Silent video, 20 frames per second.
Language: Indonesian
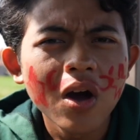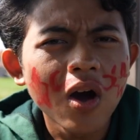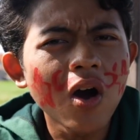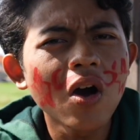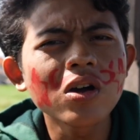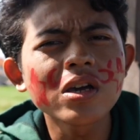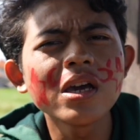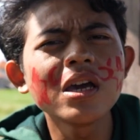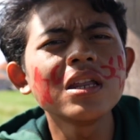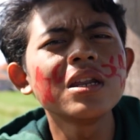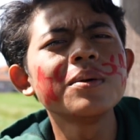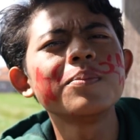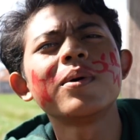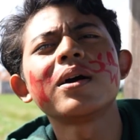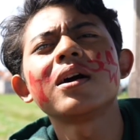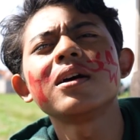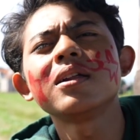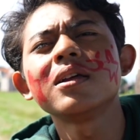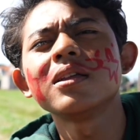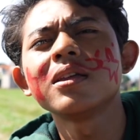Oke, di
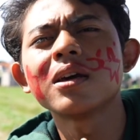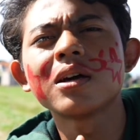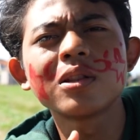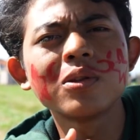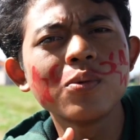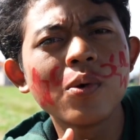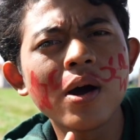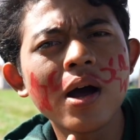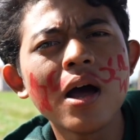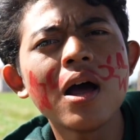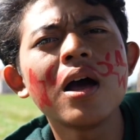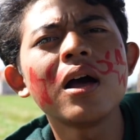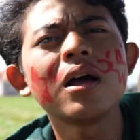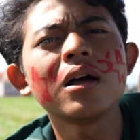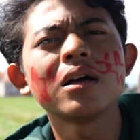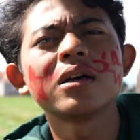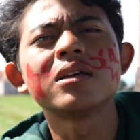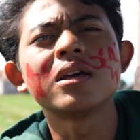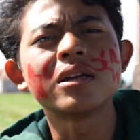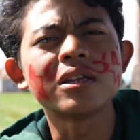makanan yang kedua,
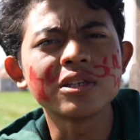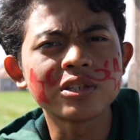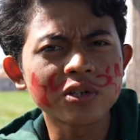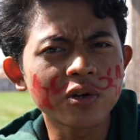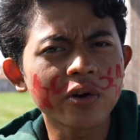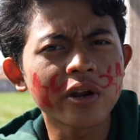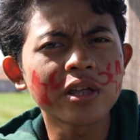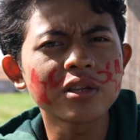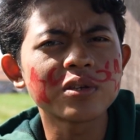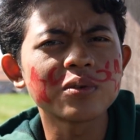yang dicoret